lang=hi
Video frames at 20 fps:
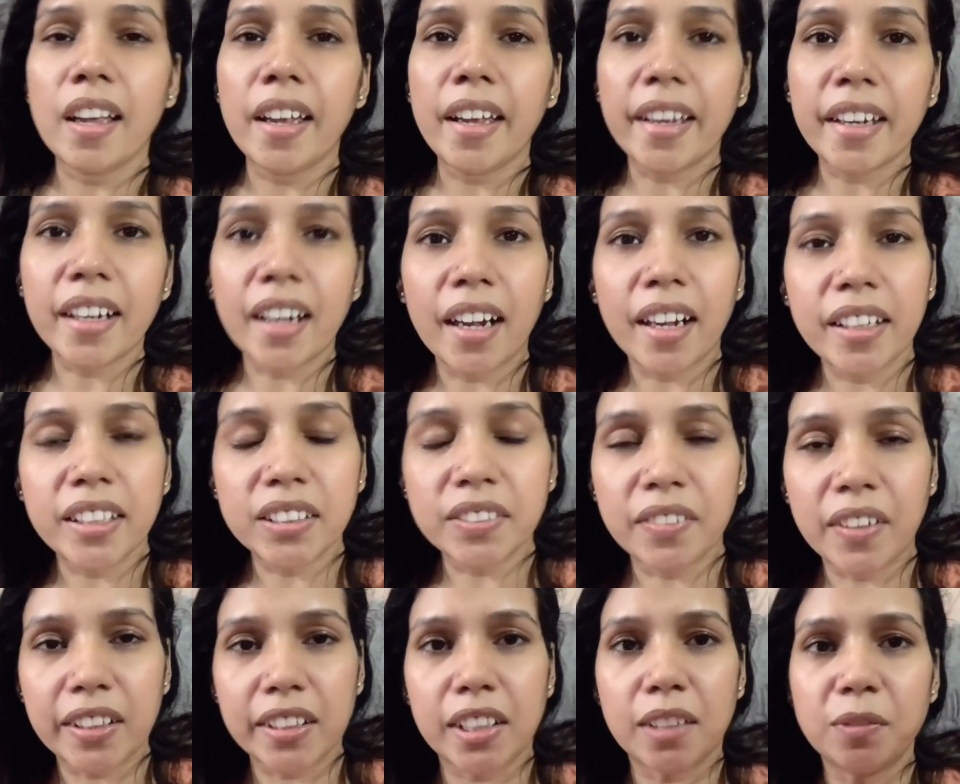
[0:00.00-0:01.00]
गाइस
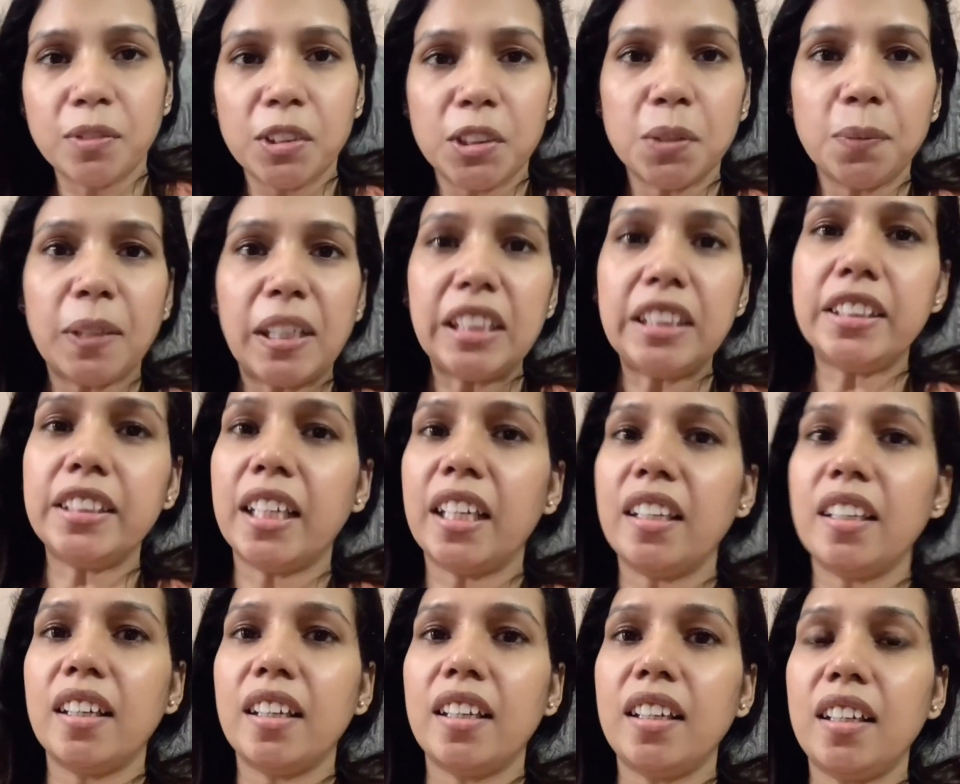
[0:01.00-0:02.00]
वेलकम टू माय
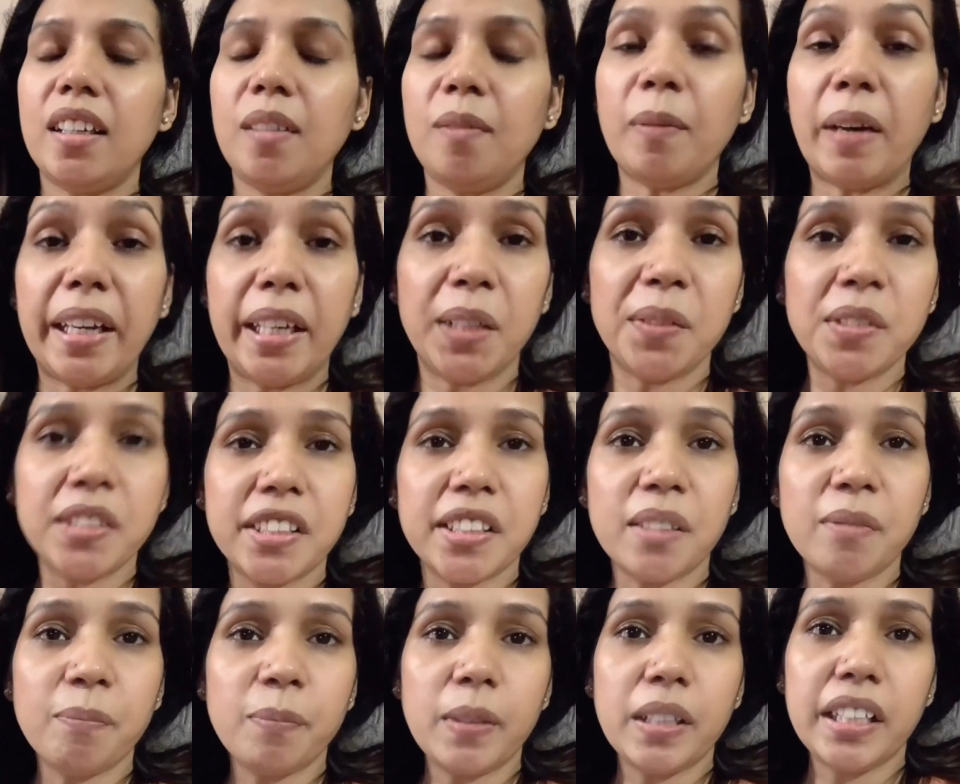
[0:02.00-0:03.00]
चैनल माय नेम इज़
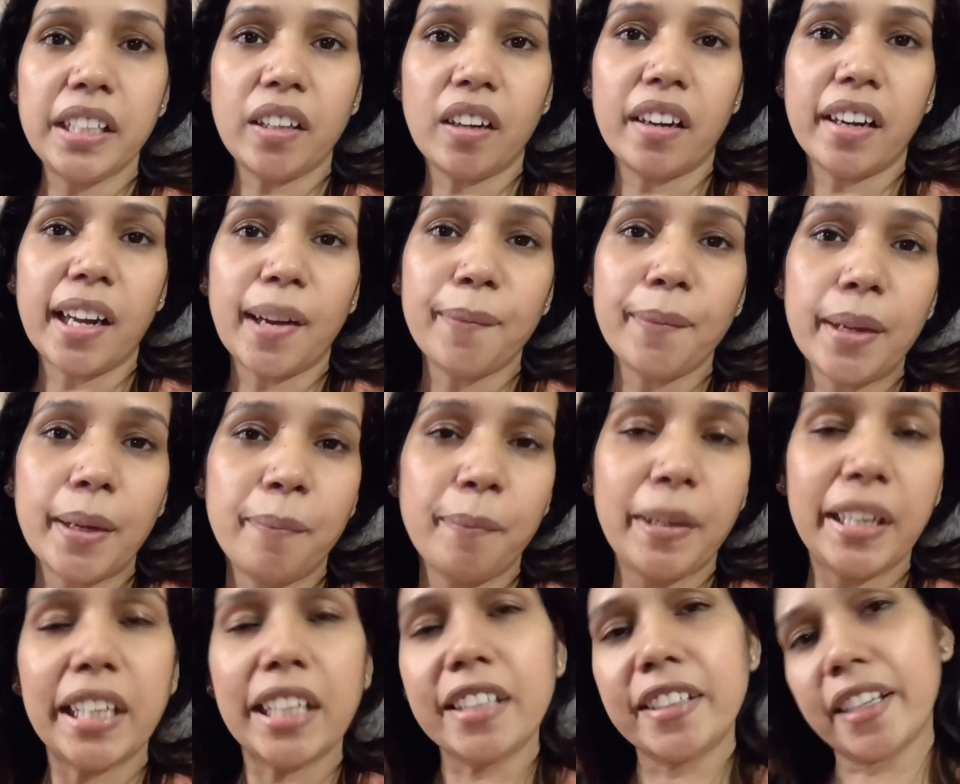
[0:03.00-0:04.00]
डिम्पी और आप हैं
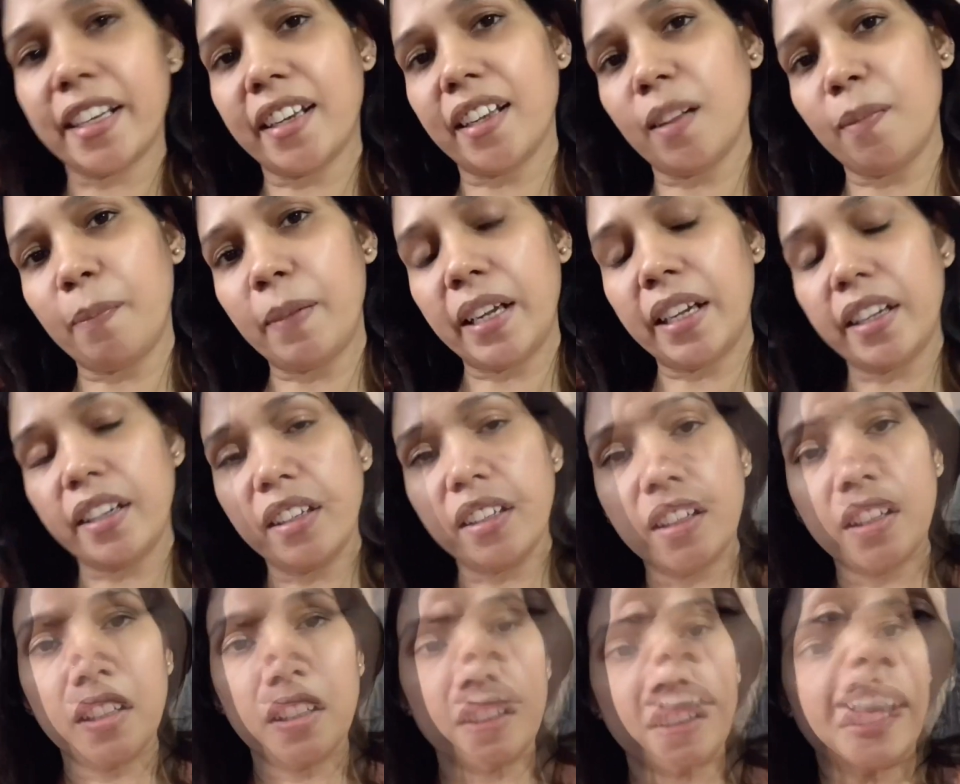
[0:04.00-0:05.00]
मेरे चैनल पे
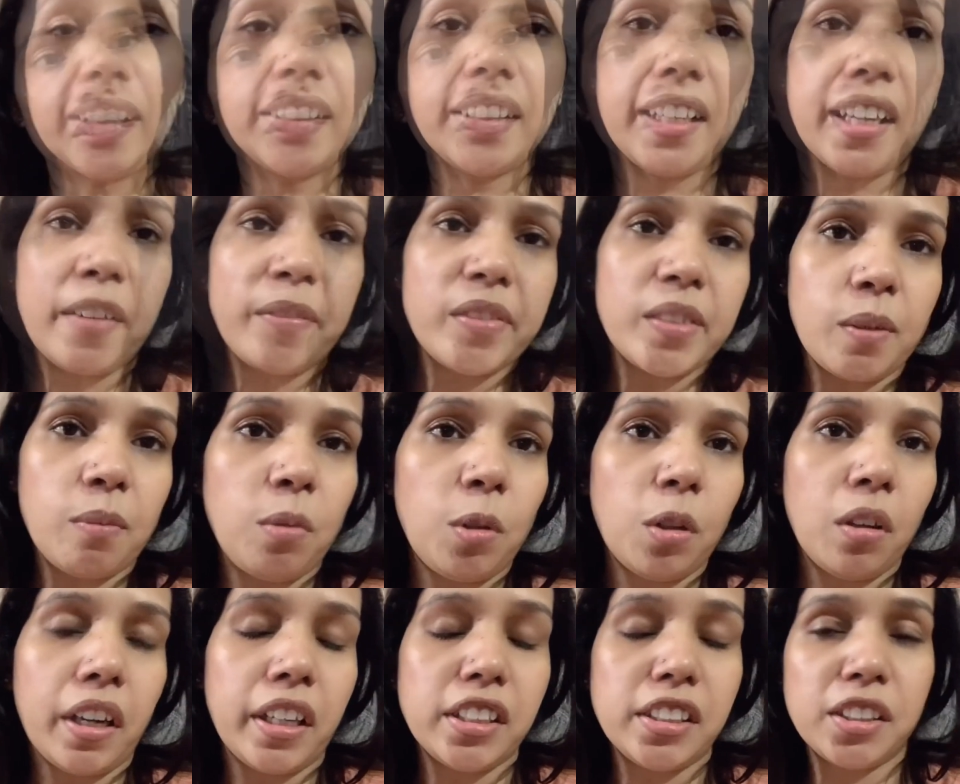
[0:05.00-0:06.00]
तो कैसे हैं आप सब लोग
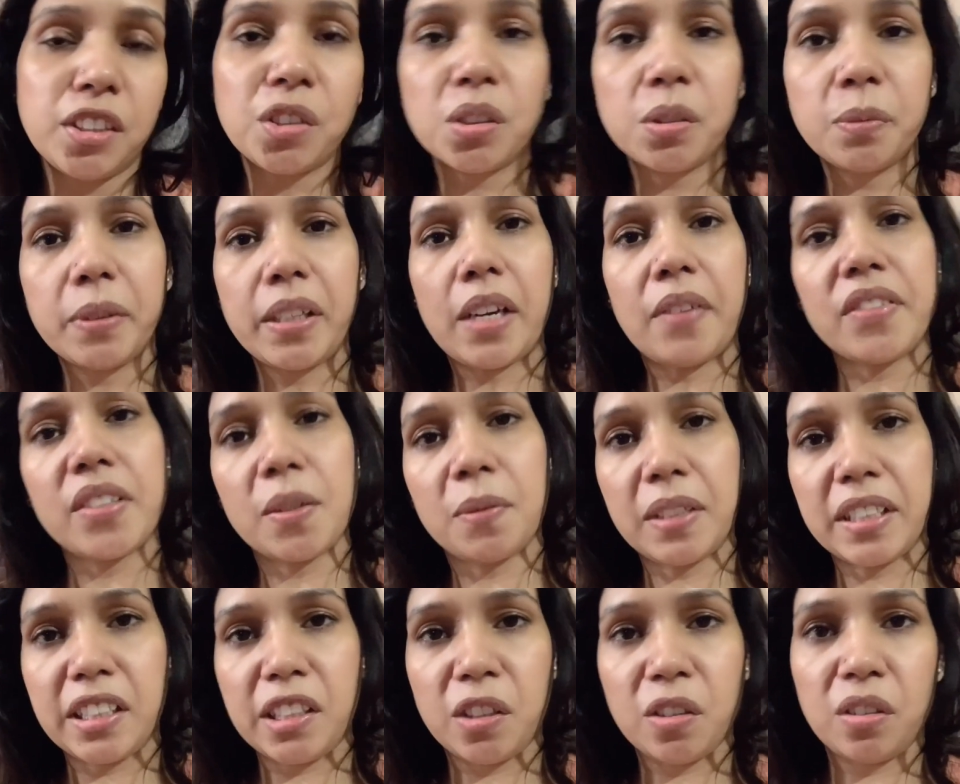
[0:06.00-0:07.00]
आई जस्ट होप कि आप सब
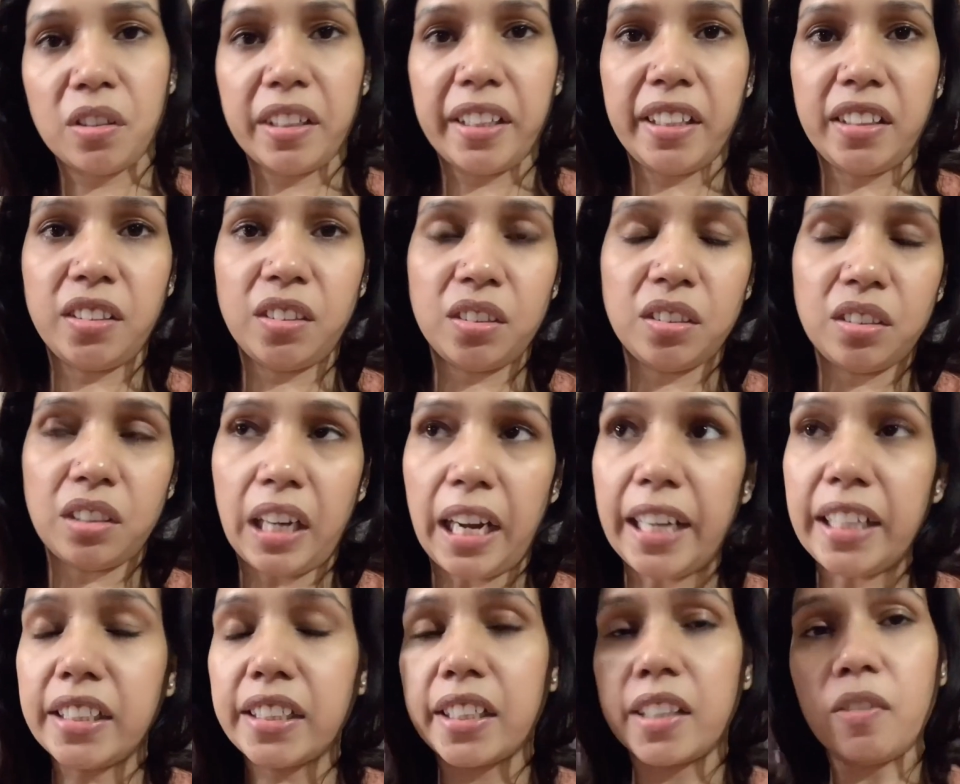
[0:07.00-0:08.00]
अच्छे होंगे सो so,
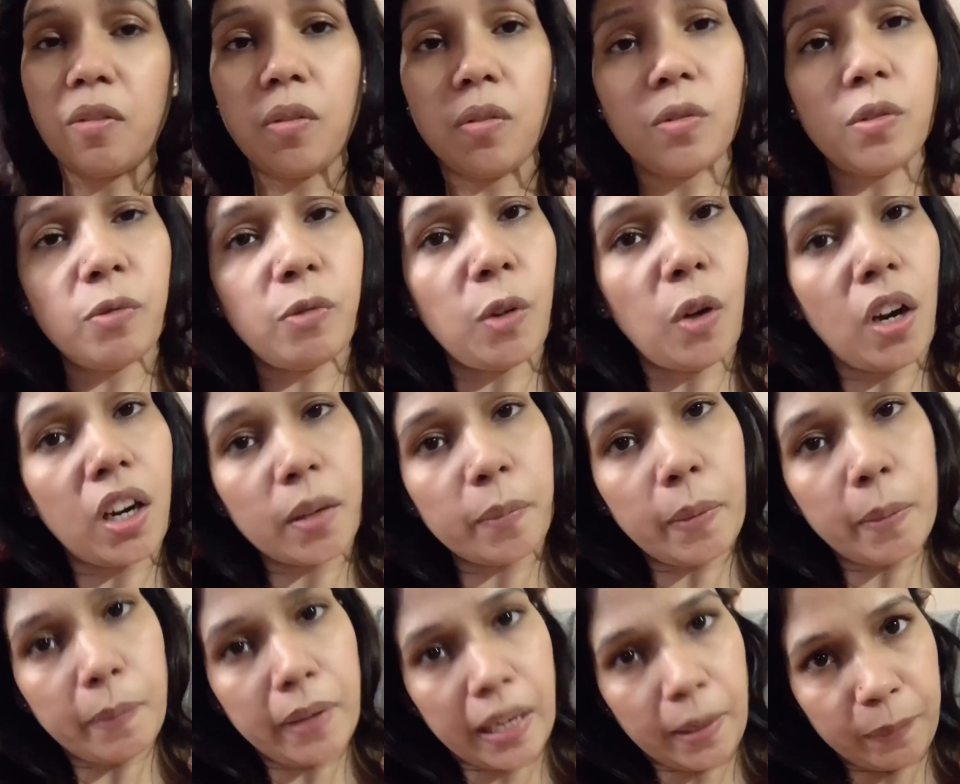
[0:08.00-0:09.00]
आज के ब्लॉग में
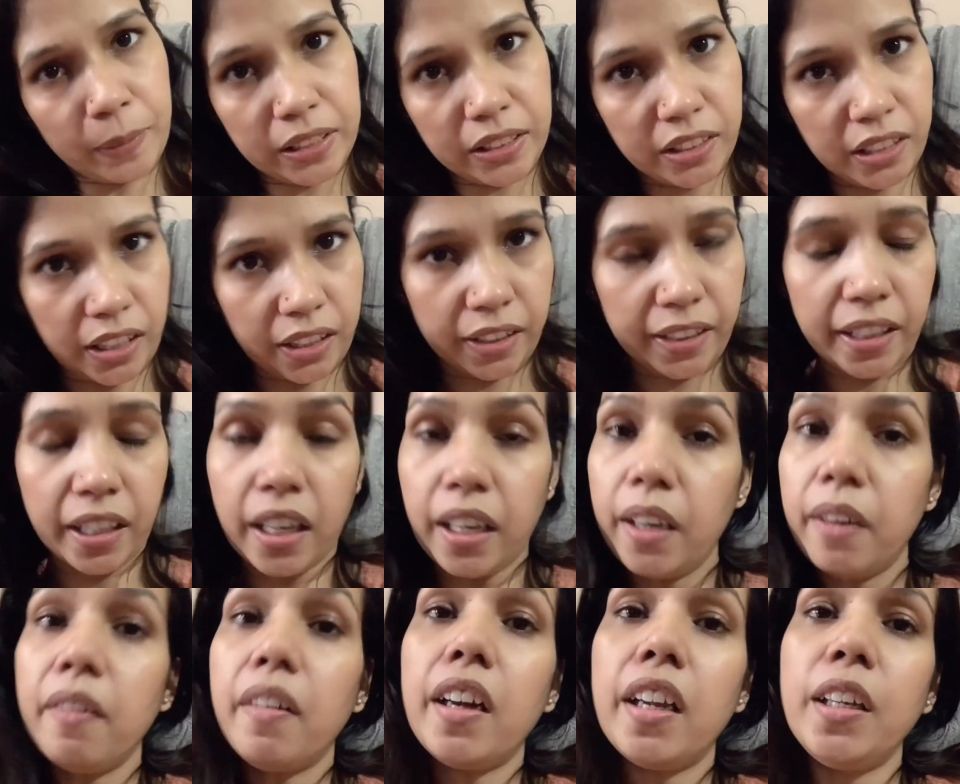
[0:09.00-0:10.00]
मैं आपके साथ दिखाने
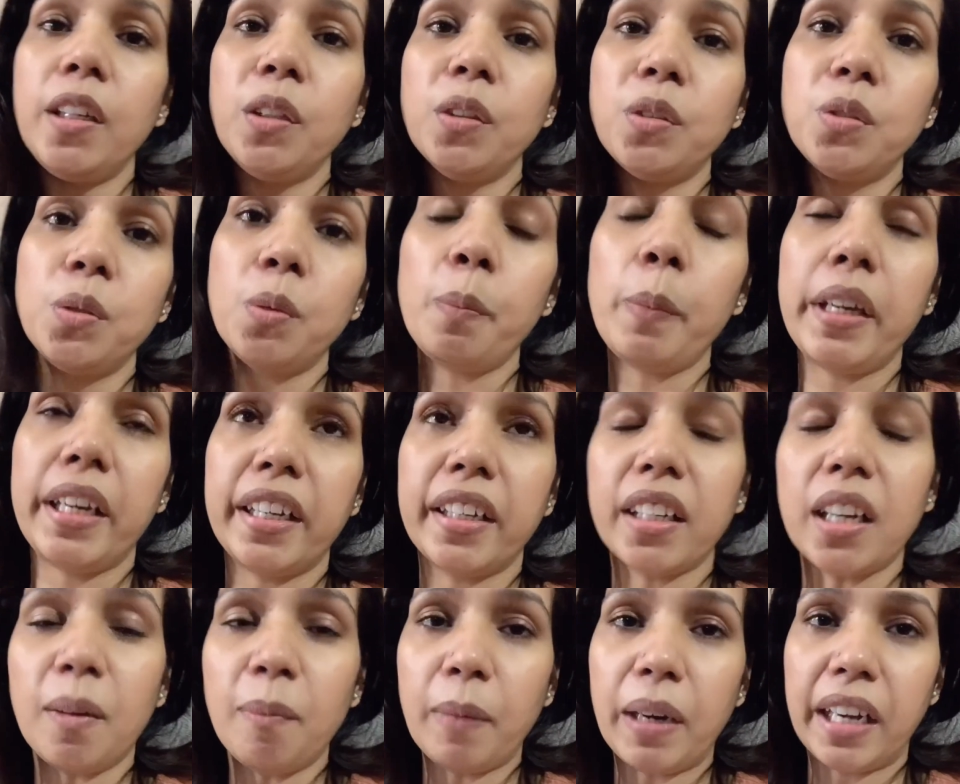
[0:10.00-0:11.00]
वाली हूँ मेरठ
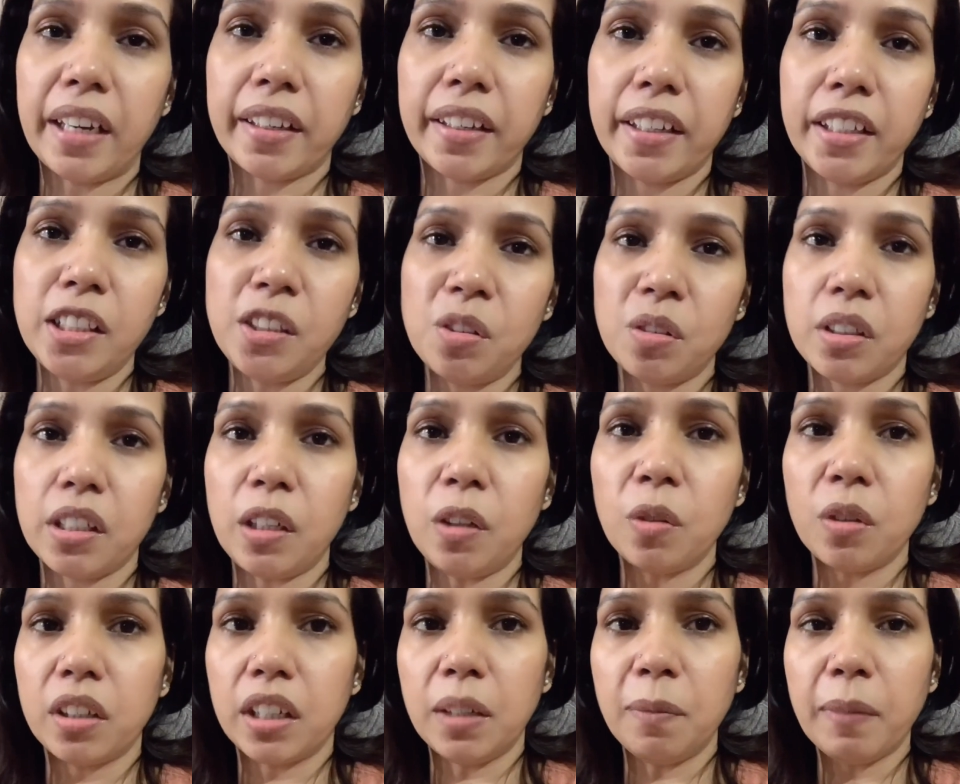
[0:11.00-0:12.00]
का मार्केट जो कि
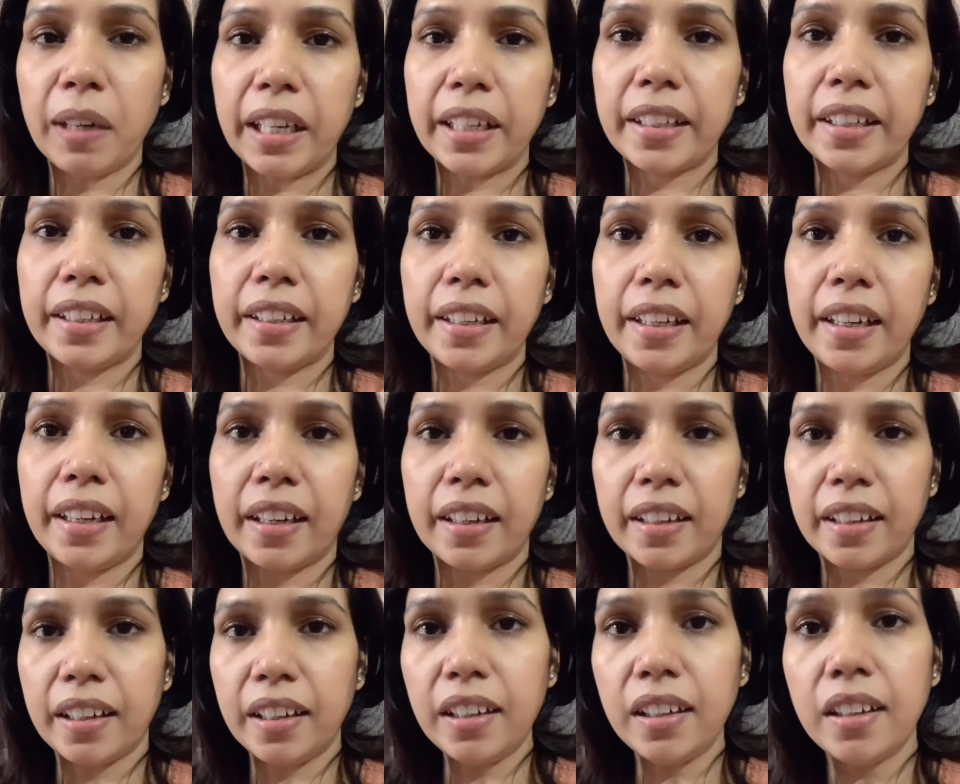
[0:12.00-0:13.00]
लोकल मार्केट है यहाँ का